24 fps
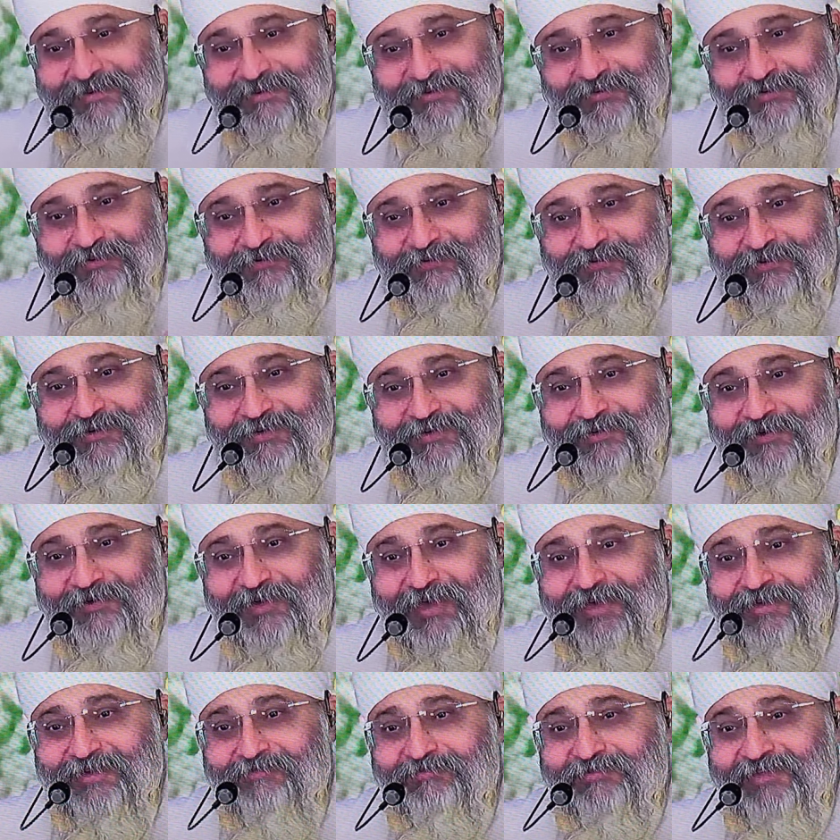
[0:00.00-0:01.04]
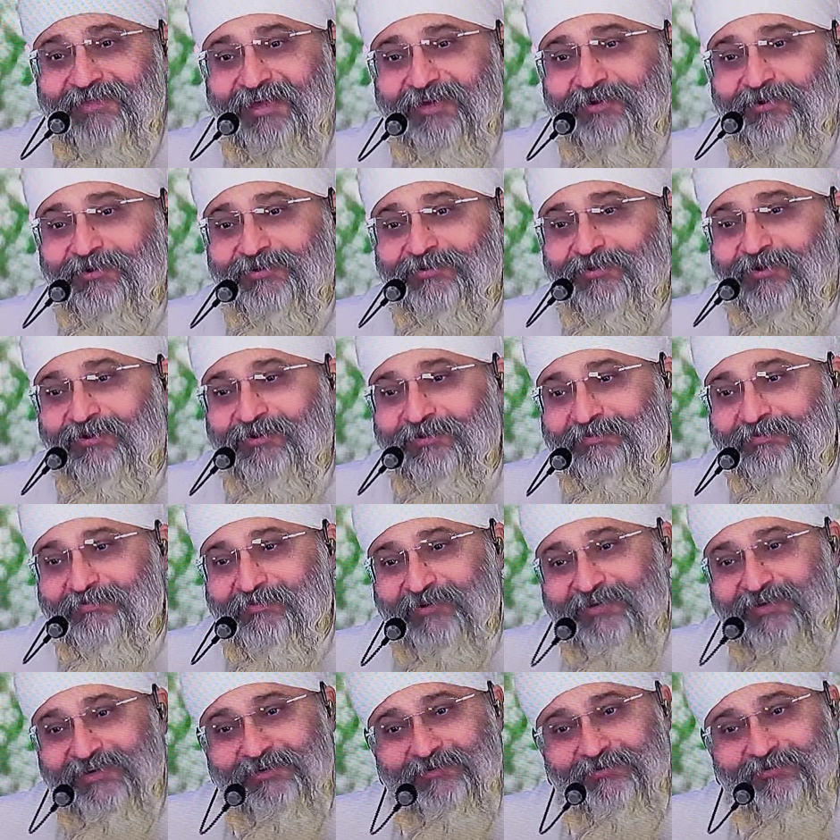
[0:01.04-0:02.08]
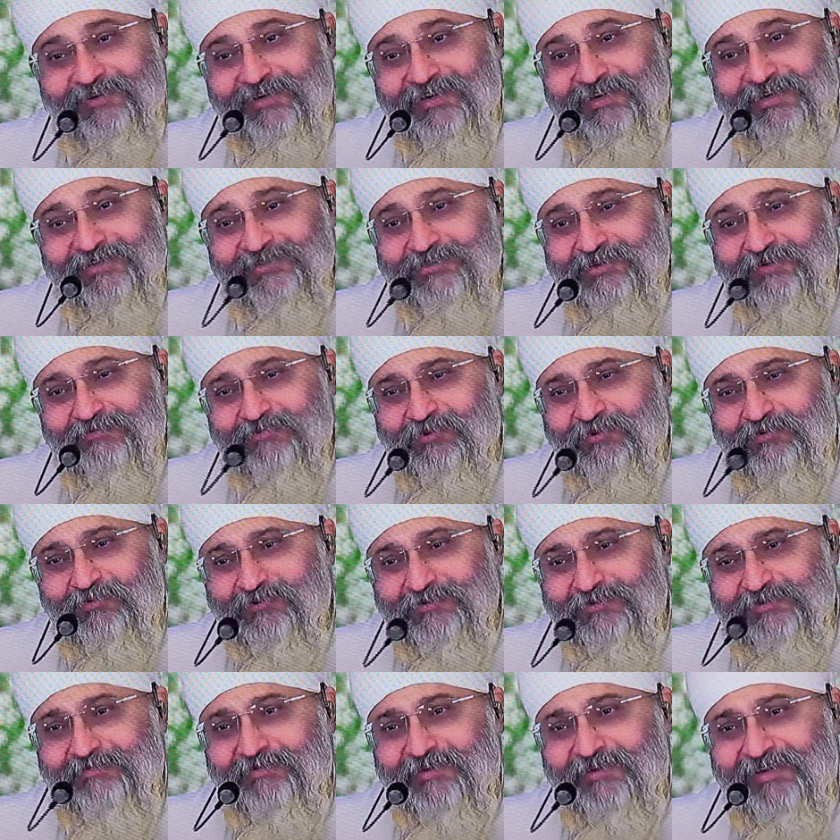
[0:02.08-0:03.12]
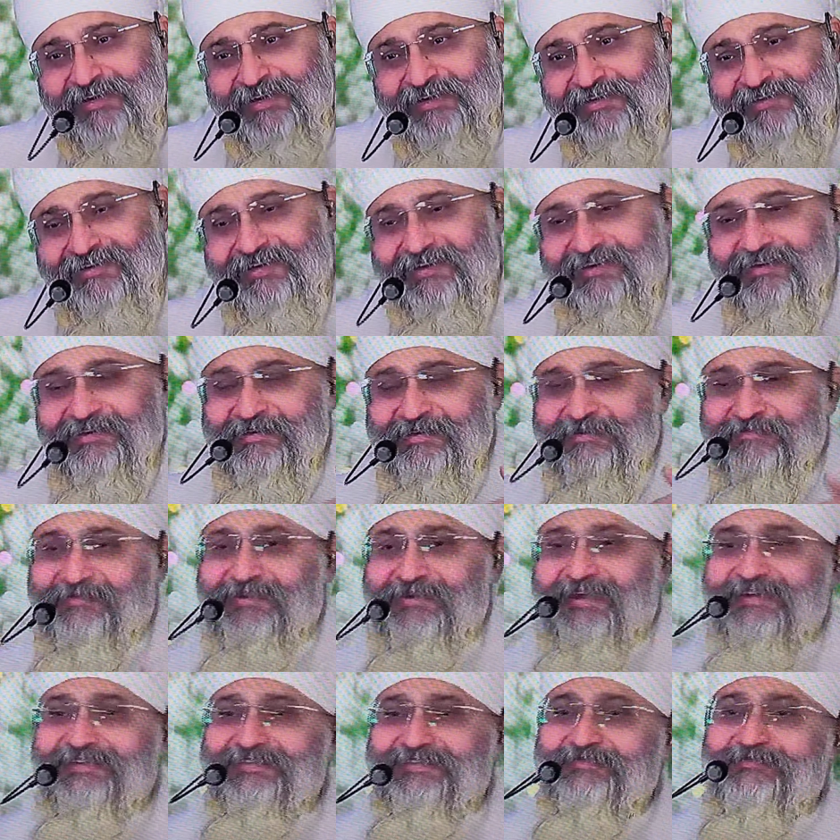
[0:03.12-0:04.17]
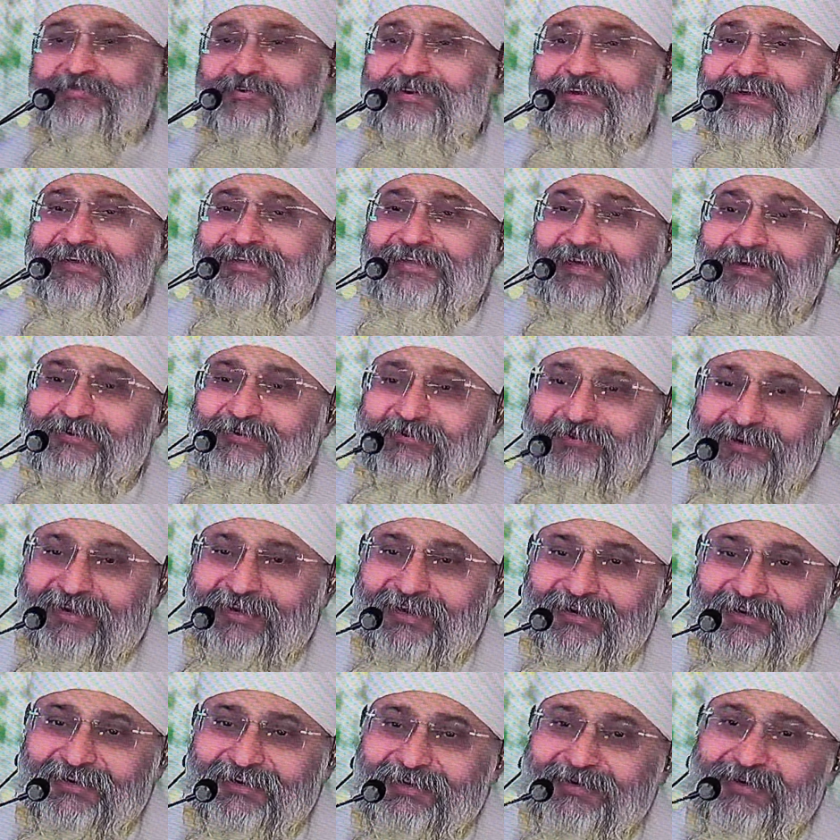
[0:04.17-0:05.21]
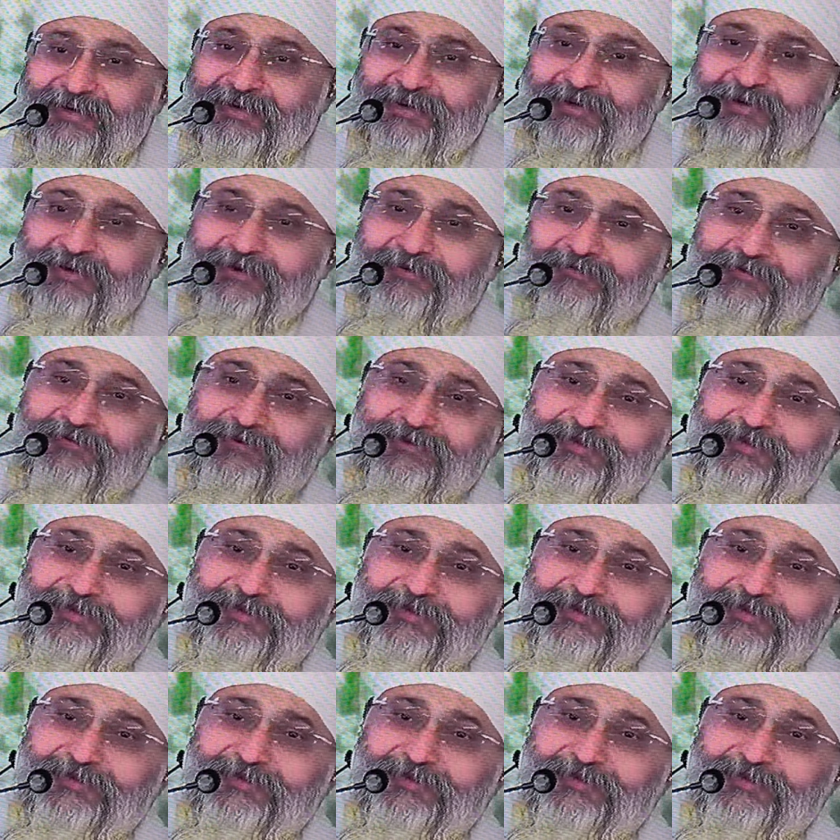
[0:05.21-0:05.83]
तो उन्हें कहा धन और दौलत होएगी उनकी नजर में कुछ भी नहीं है यहाँ से बोलिए धन गुरु नानक वो